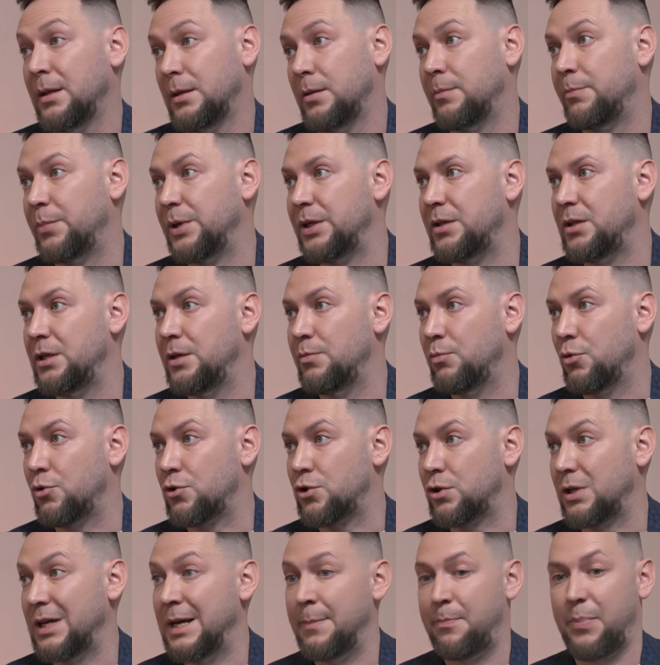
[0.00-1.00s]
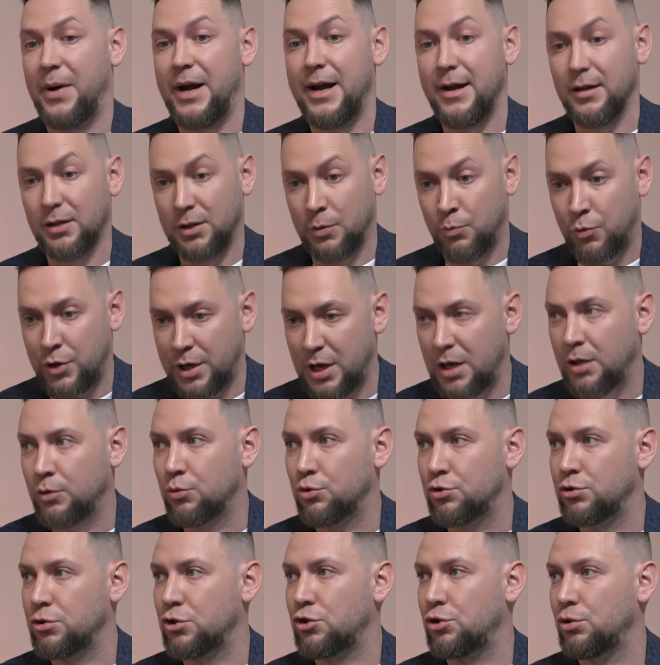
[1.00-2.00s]
быть не может. И поэтому ей
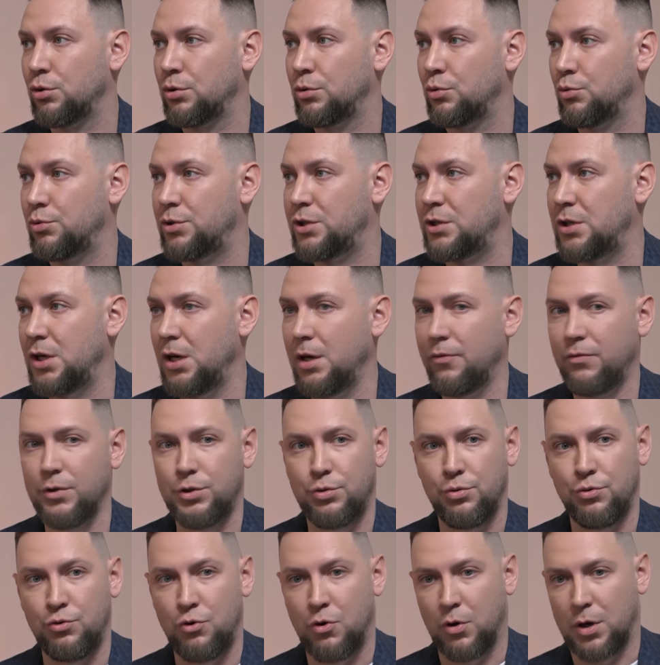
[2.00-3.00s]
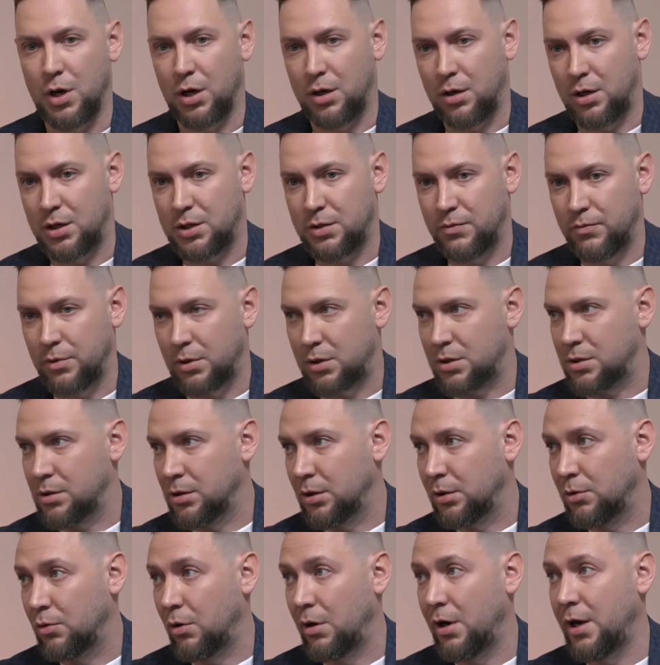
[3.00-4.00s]
нужно что-то усиливать, у нее как раз
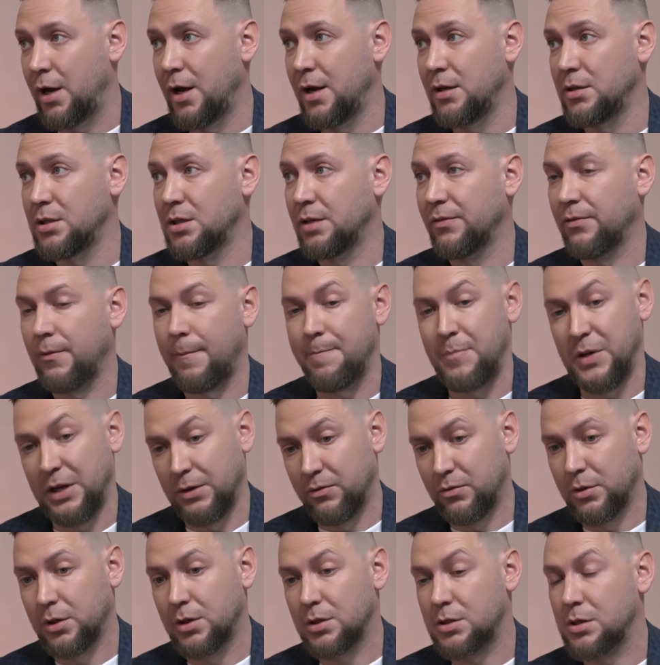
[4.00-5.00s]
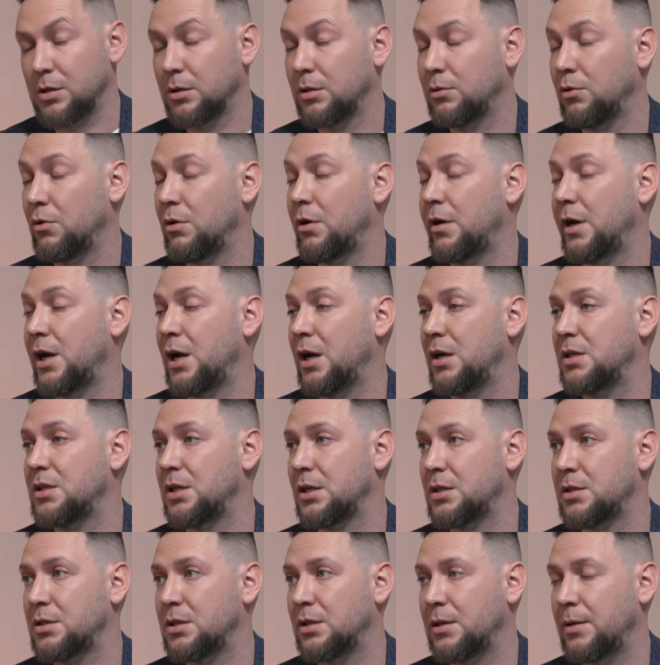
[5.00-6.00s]
выросла доля эйсов и выросла доля
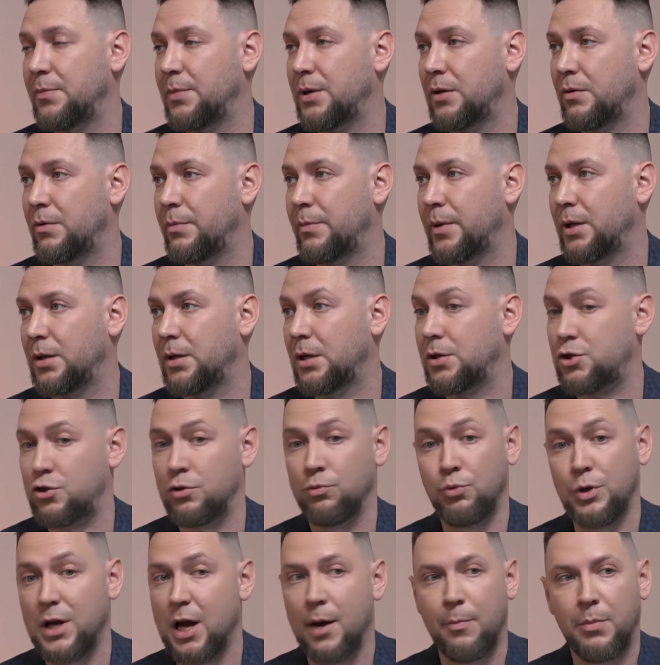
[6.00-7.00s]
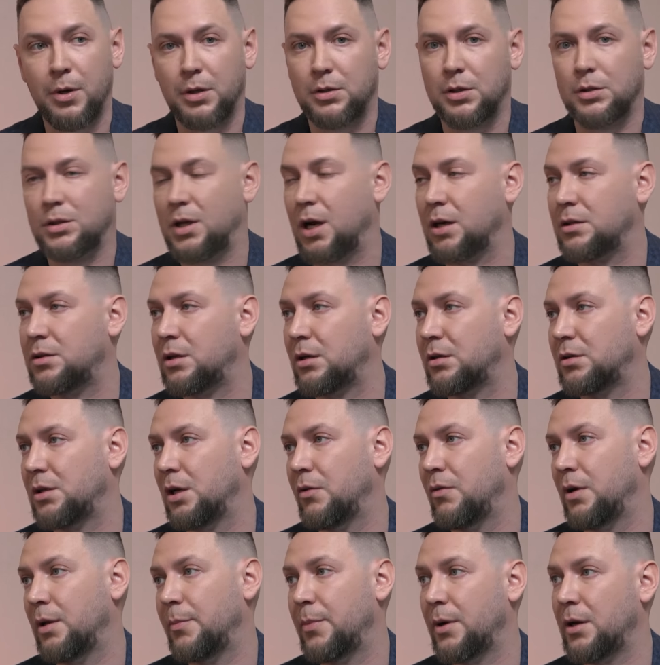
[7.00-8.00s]
реализации на первой подаче. Ну, я бы это так
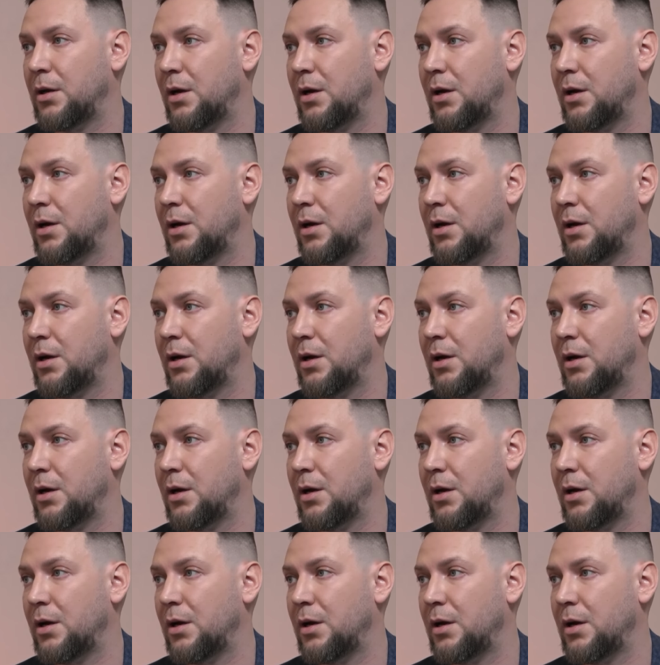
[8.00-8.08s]
трактовал, по